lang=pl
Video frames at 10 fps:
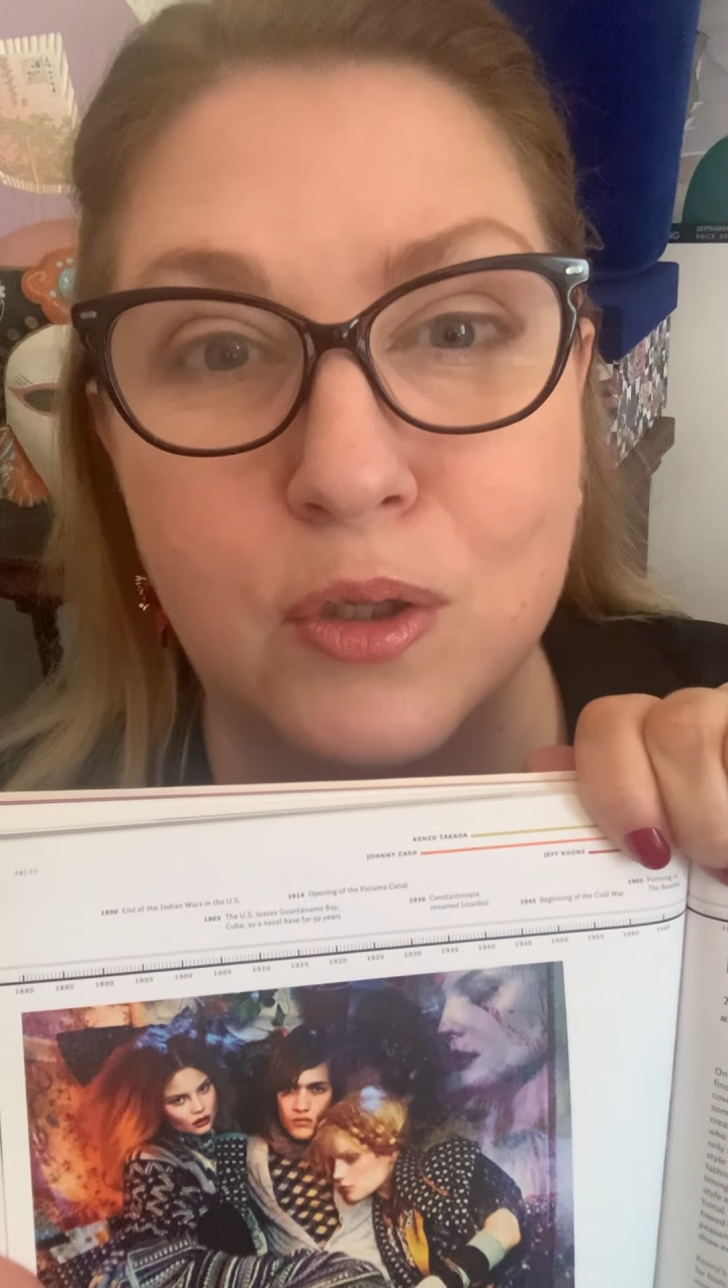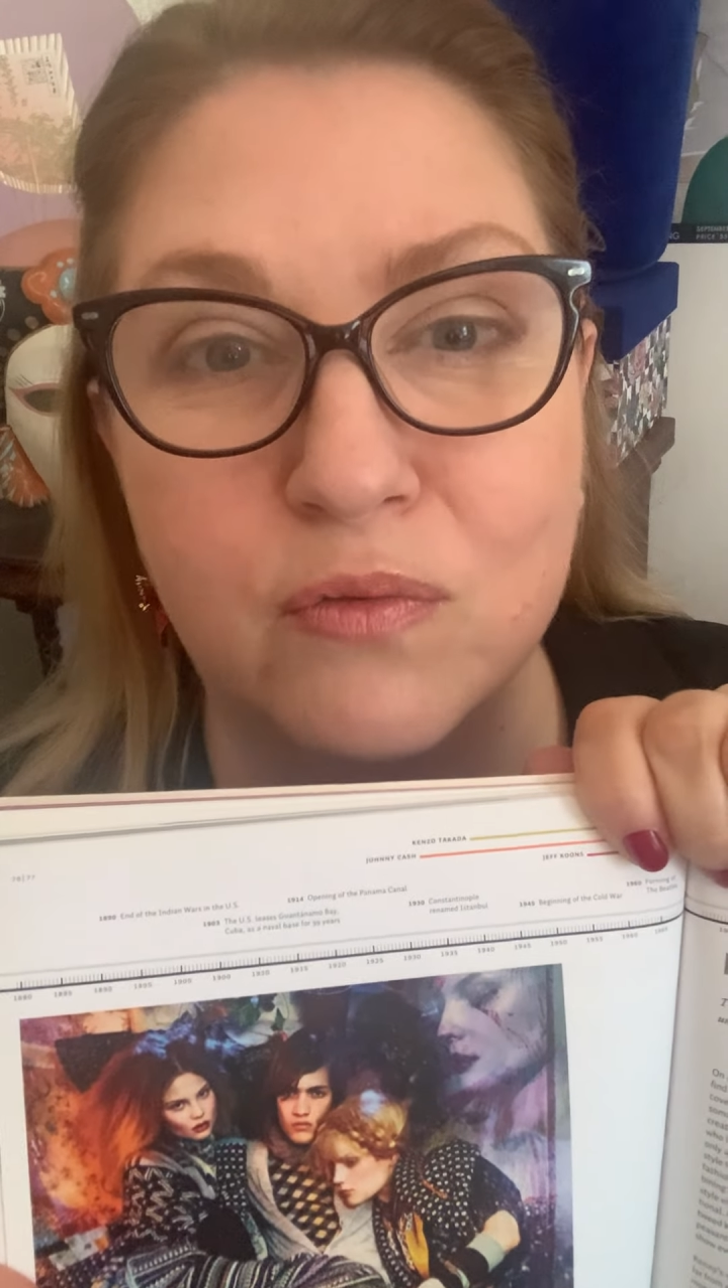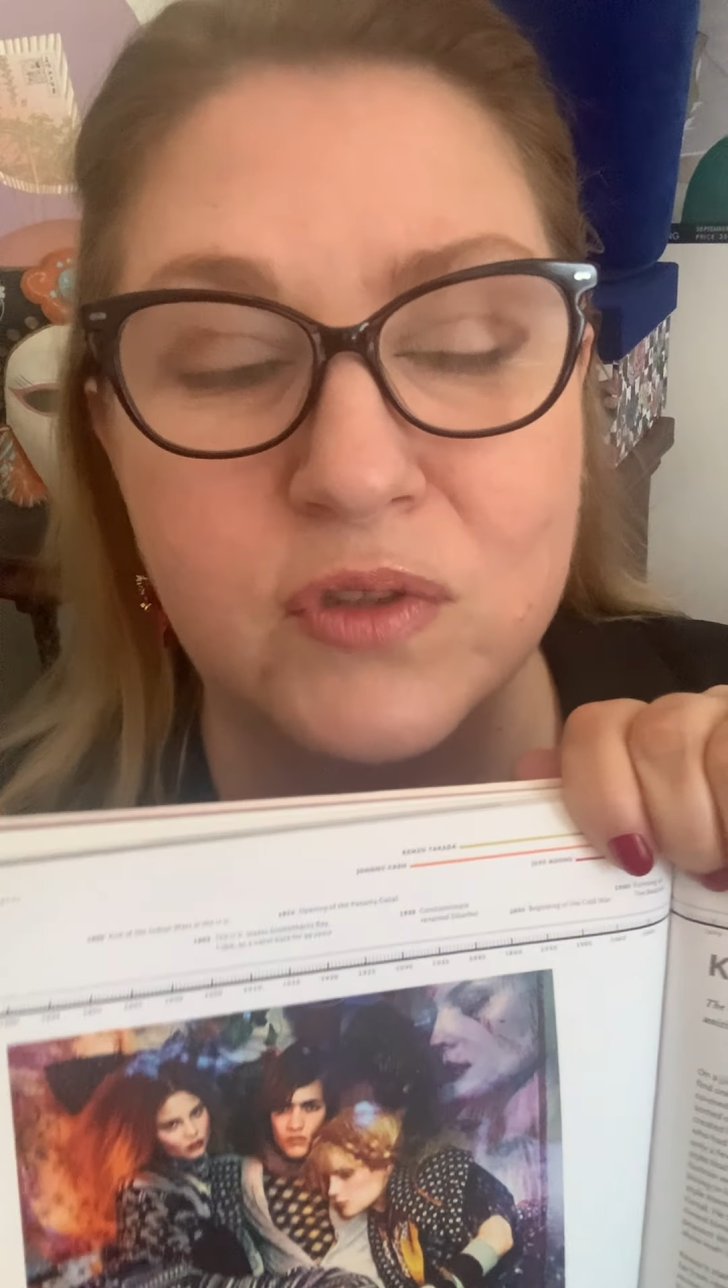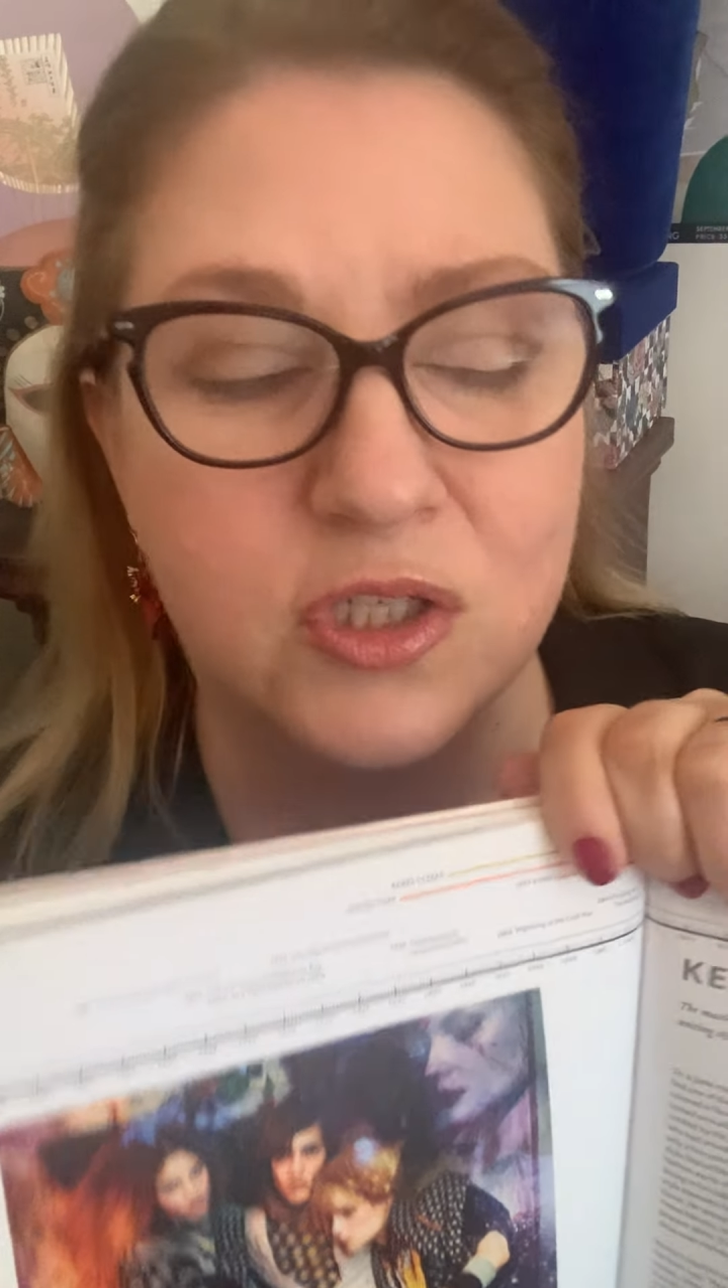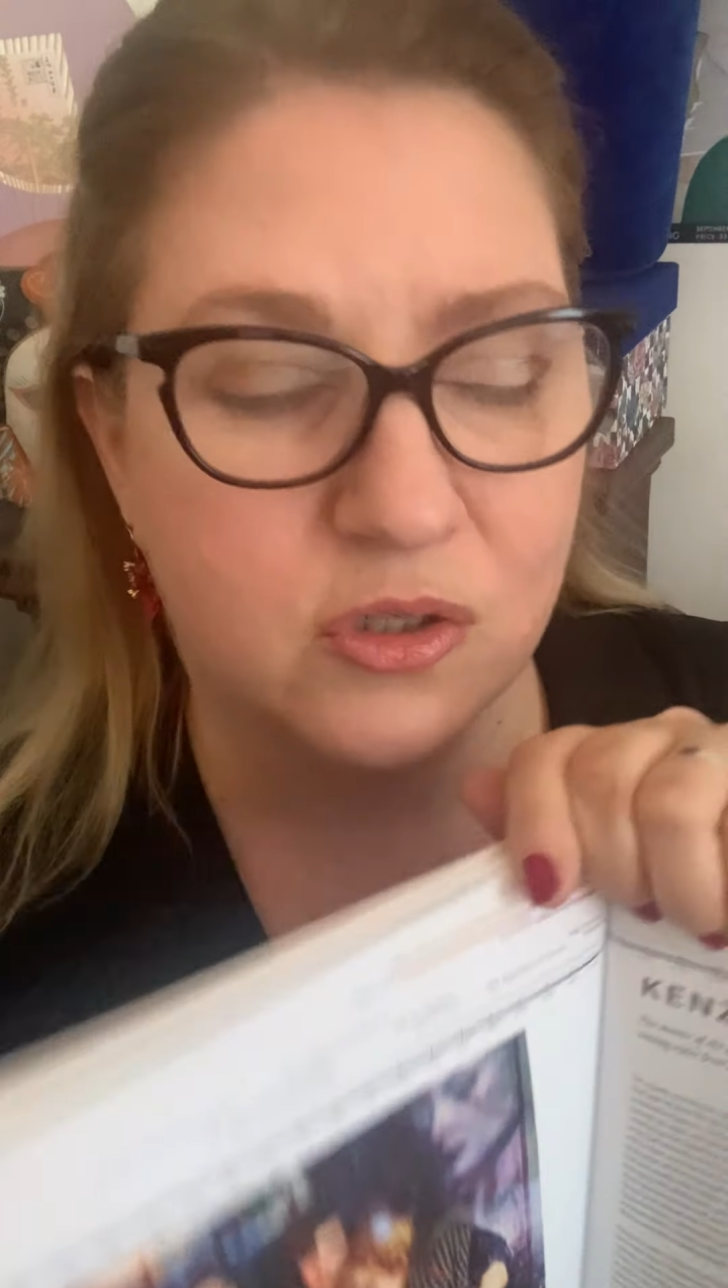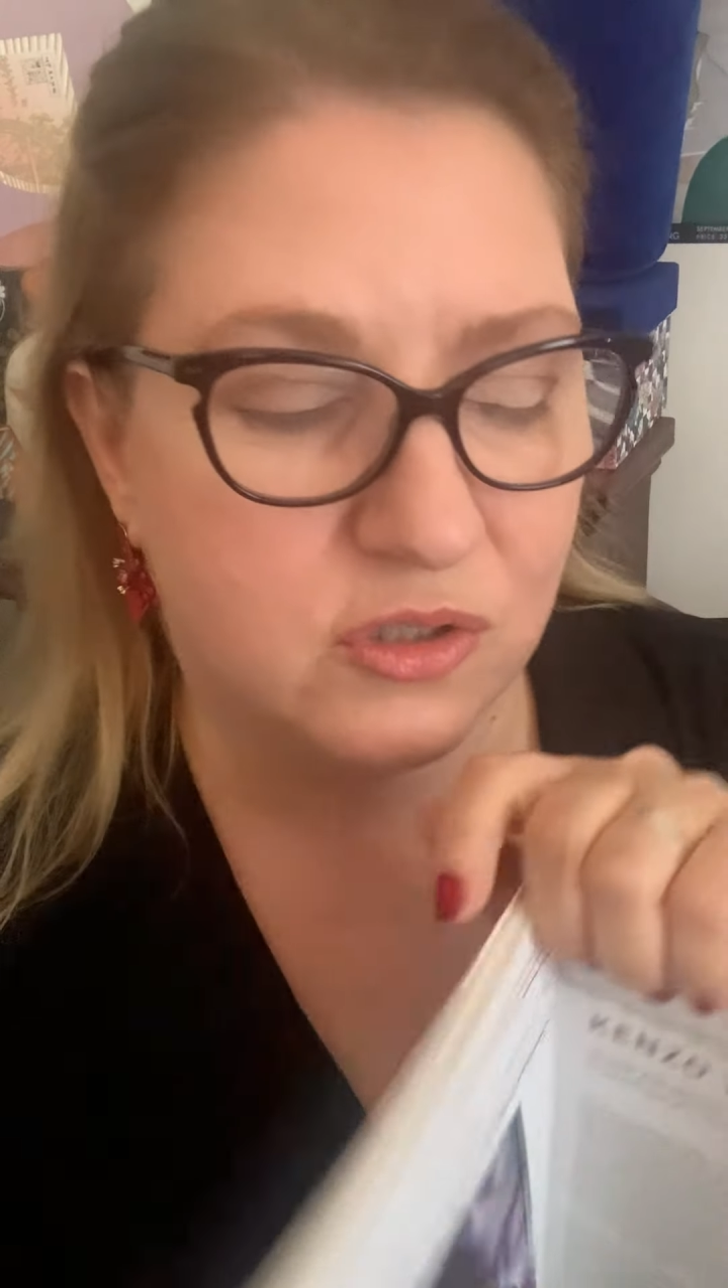również